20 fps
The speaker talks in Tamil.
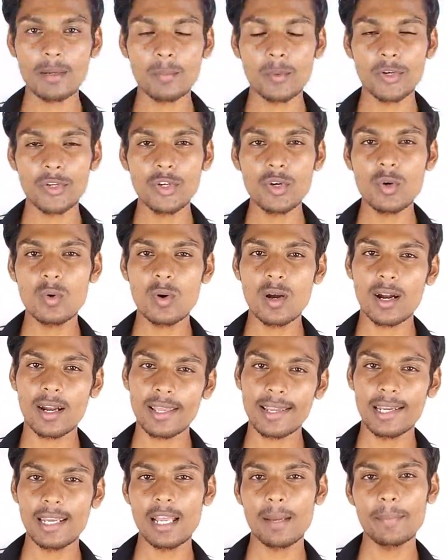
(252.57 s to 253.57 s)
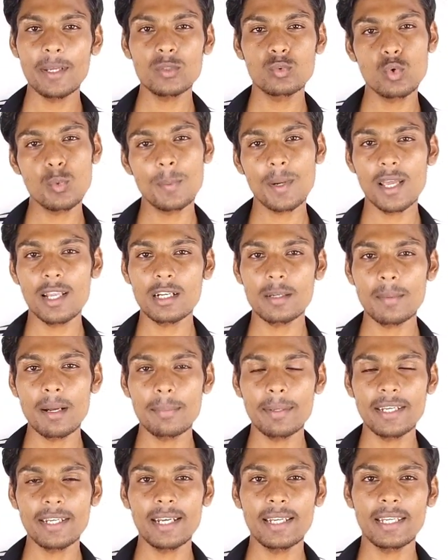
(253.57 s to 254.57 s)
பண்ண முடியும் ஆனால் எல்லாமே சூப்பராக
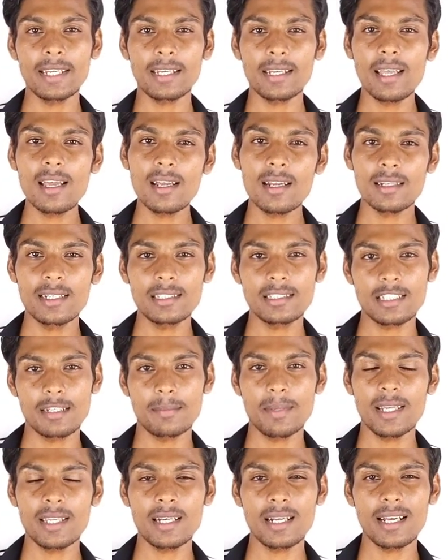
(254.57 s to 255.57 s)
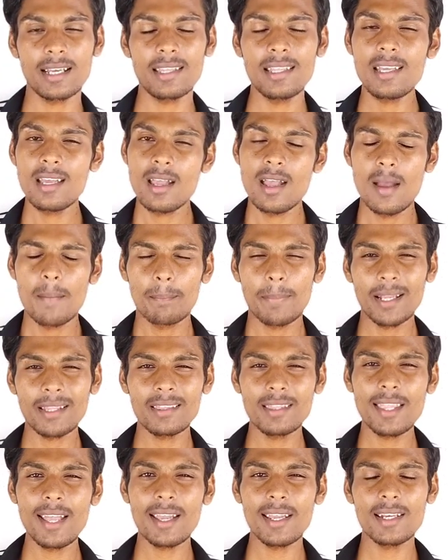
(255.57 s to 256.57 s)
இருக்குமா அப்படின்னு கேட்டிங்கன்னா நிச்சயமாக இருக்காது
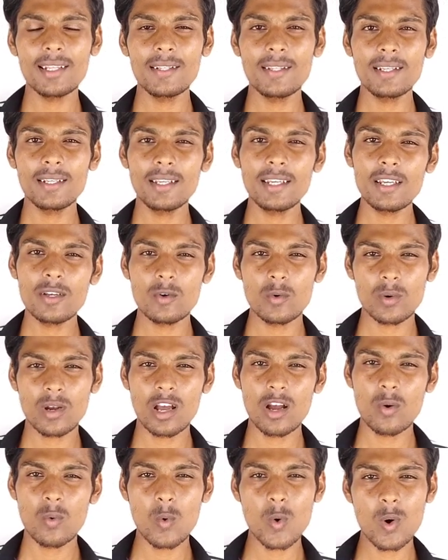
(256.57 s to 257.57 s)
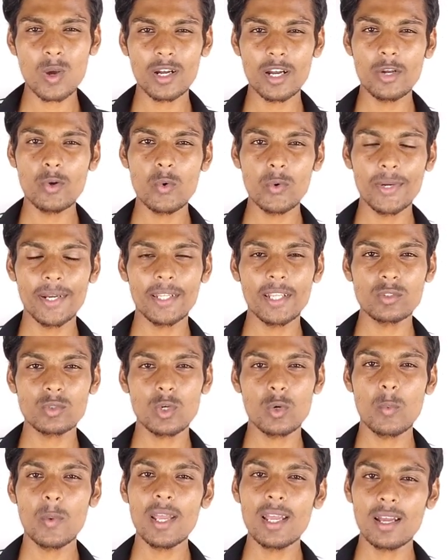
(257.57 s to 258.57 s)
பத்தாயிரத்துக்கு நான் ஓரளவுக்கு ஓகேன்னு
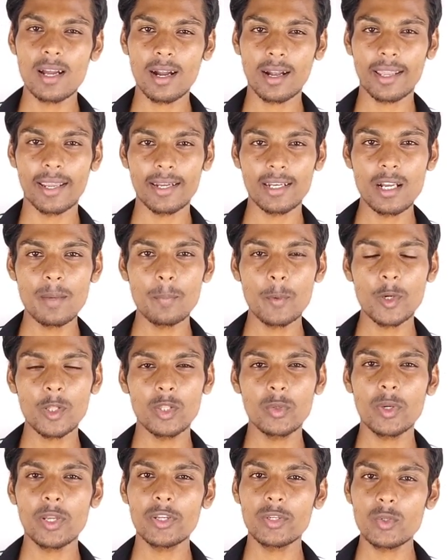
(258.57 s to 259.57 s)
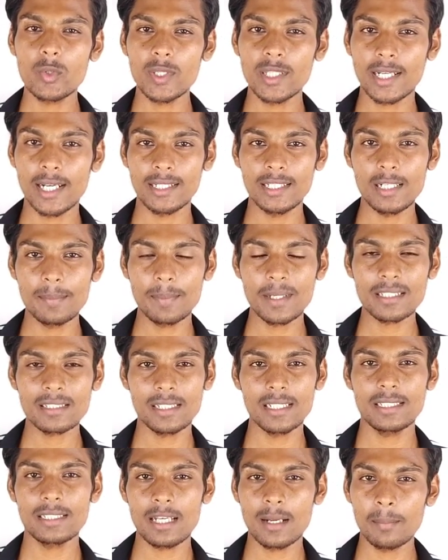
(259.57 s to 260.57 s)
தான் சொல்லுவேன் ஆனால் என்னை பொறுத்த வரைக்கும் இது ஹண்ட்ரட்
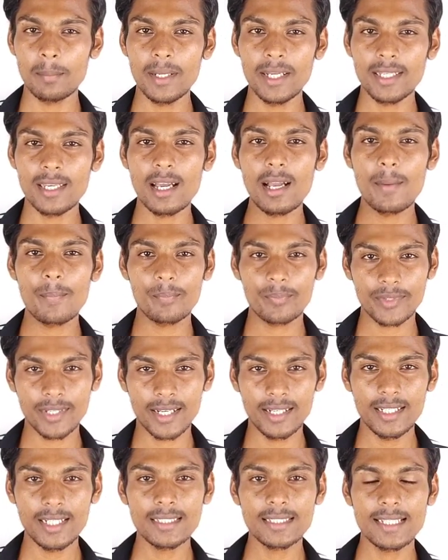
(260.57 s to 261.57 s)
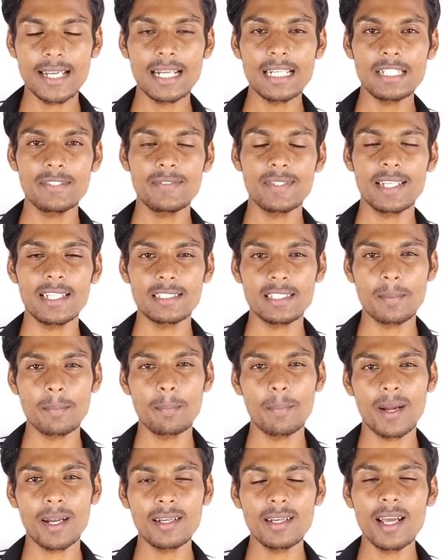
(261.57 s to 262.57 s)
பர்சன்டேஜ் கம்ப்ளீட்டாக என்ன
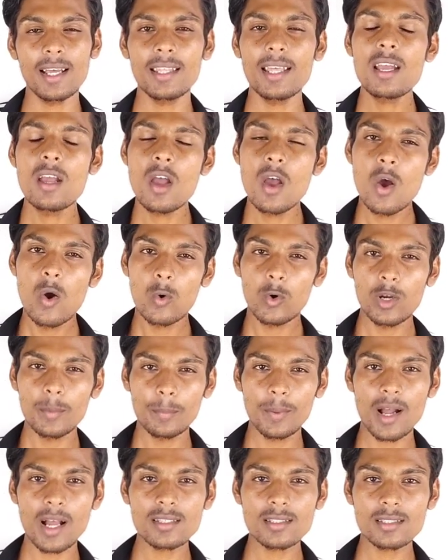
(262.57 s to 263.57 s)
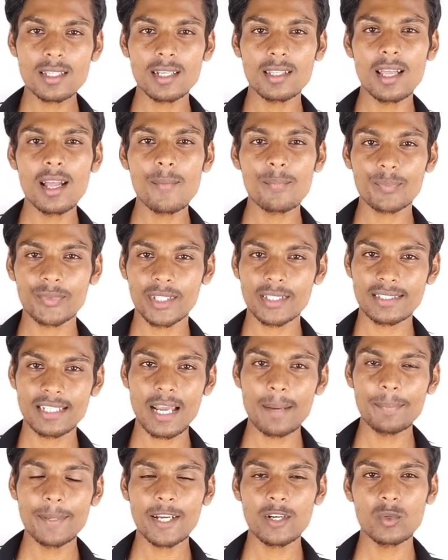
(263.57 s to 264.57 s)
சாட்டிஸ்ஃபிகேஷன் பண்ணாத ஒரு ப்ராசஸர் தான் இந்த
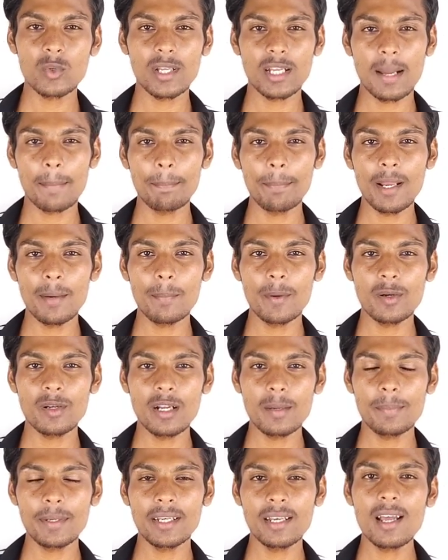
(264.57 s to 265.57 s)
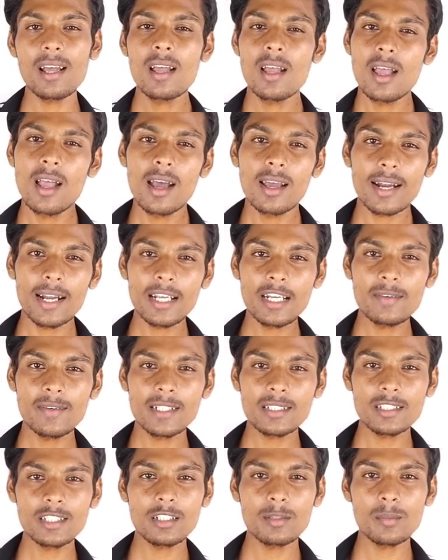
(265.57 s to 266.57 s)
ஸ்னாப்டிராகன் கூட கம்பேர் பண்ண அப்படின்னா ரெண்டு
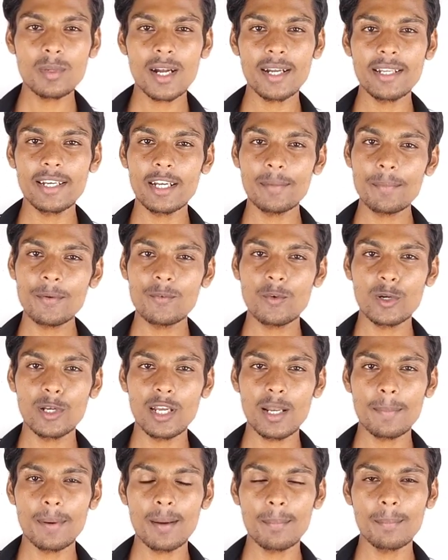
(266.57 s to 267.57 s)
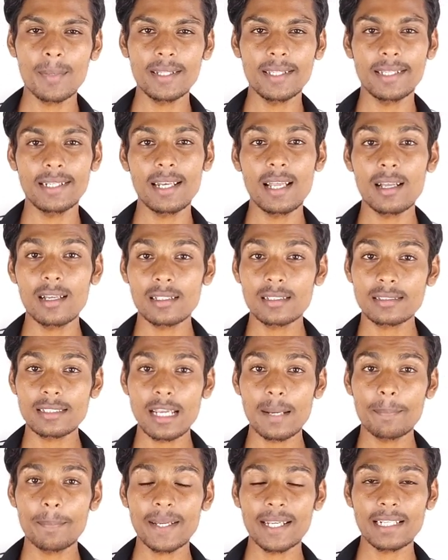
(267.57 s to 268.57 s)
வருஷத்துக்கு முன்னாடி ரெட்மி ஃபோன்ல பார்ப்போம் பார்த்தீங்களா
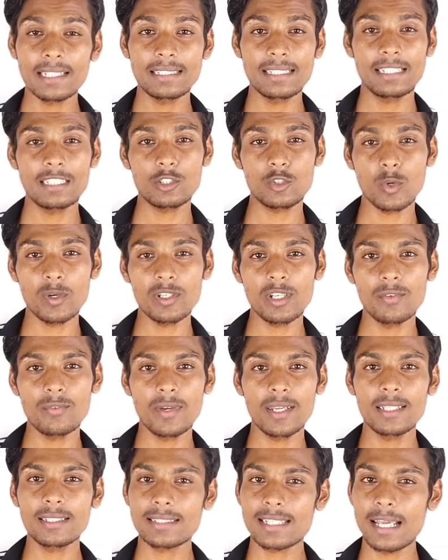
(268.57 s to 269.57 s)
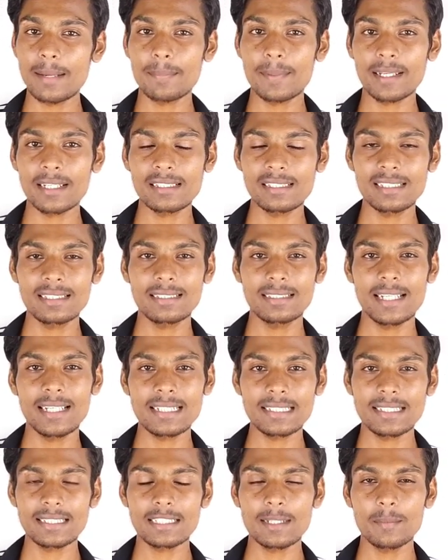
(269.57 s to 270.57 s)
ஸ்னாப்டிராகன் சிக்ஸ் டுவெண்ட்டி ஃபைவ் ஸ்னாப்டிராகன் சிக்ஸ்
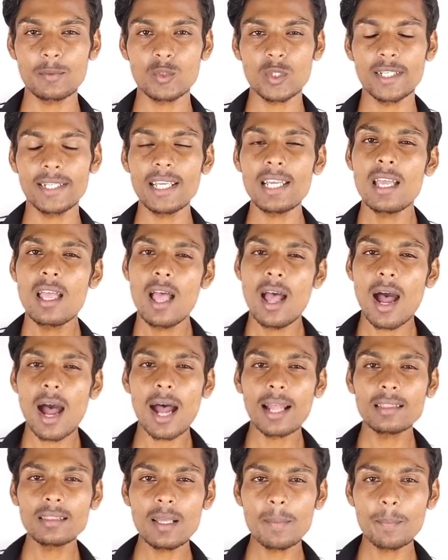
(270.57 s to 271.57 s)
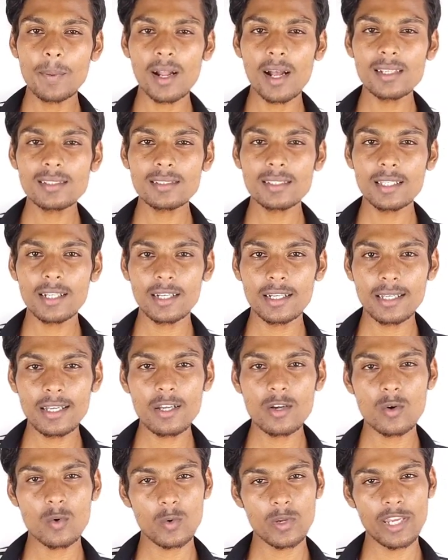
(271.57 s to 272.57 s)
தேர்ட்டி சிக்ஸ் அப்படின்னு சொல்லிட்டு அந்த
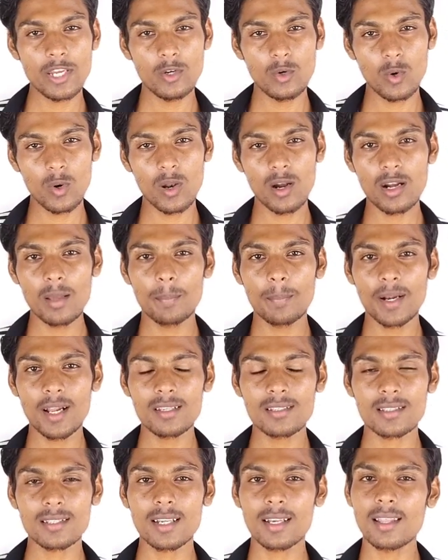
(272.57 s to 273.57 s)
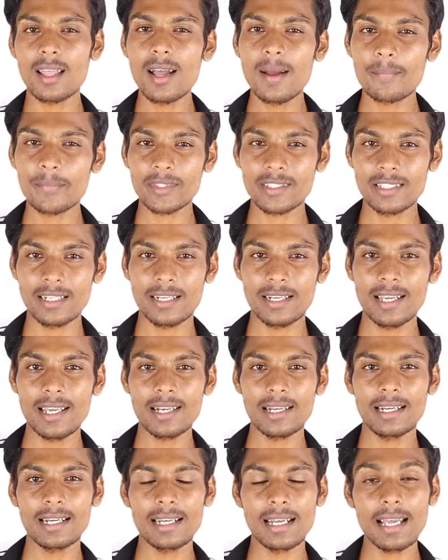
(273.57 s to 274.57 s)
ப்ராசஸருக்கு ஈக்குவலான ப்ராசஸர் தான் சில
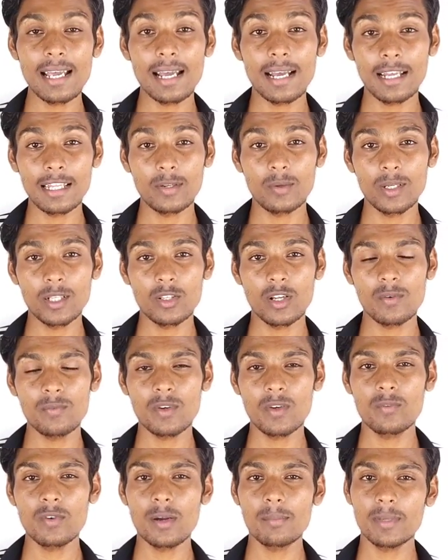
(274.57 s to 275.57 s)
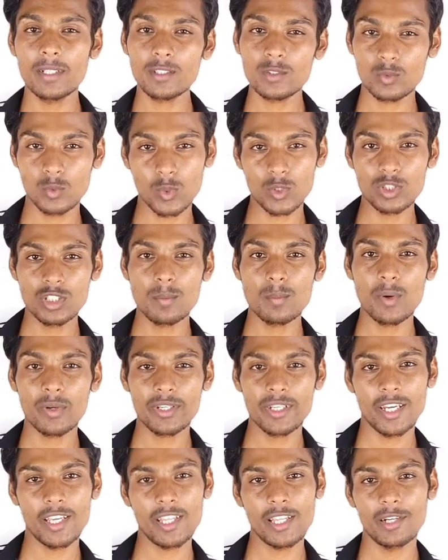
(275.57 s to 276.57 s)
நேரங்களில் அதை விட இதோட பர்ஃபார்மன்ஸ் கொஞ்சம்
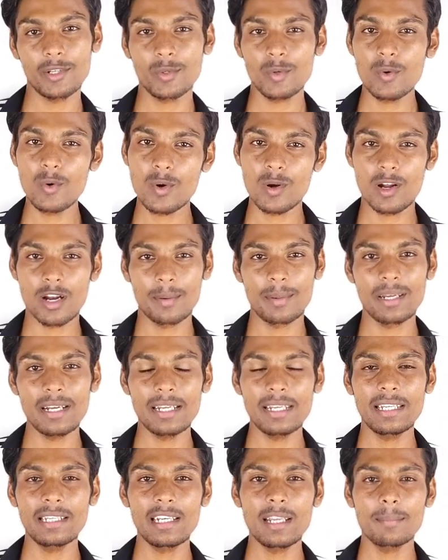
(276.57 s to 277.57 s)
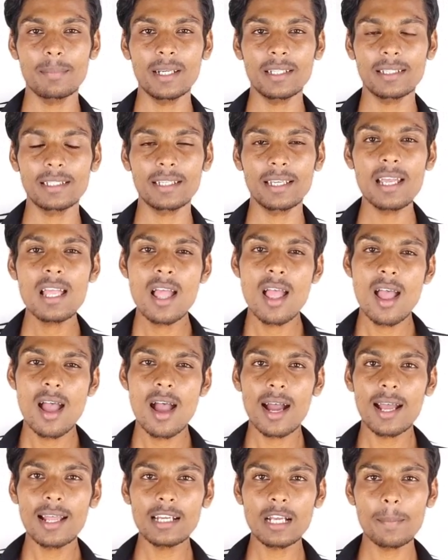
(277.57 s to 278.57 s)
முக்கியாக தான் இருக்கும் அப்படின்னா நீங்களே பார்த்துங்க
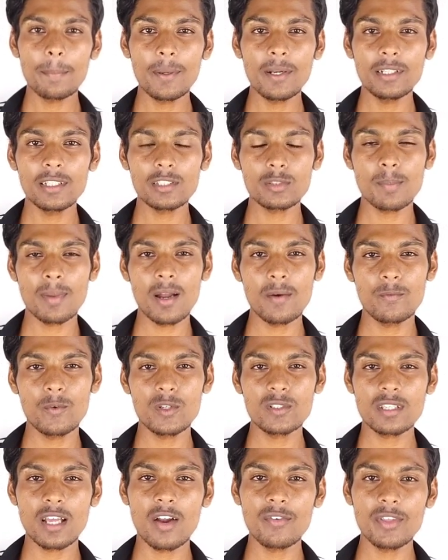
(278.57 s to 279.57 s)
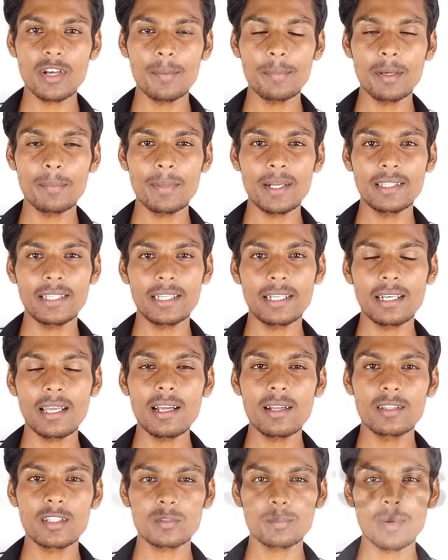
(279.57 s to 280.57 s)
அதுக்கப்புறம் இந்த ஸ்மார்ட் ஃபோன் சாஃப்ட்வேர் அப்படின்னு
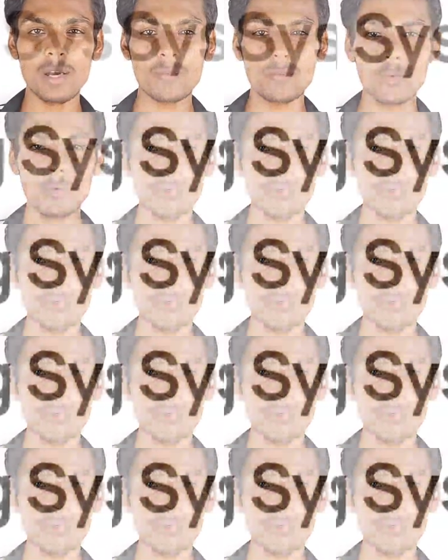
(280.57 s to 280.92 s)
பார்த்தீங்கன்னா இந்த ஸ்மார்ட்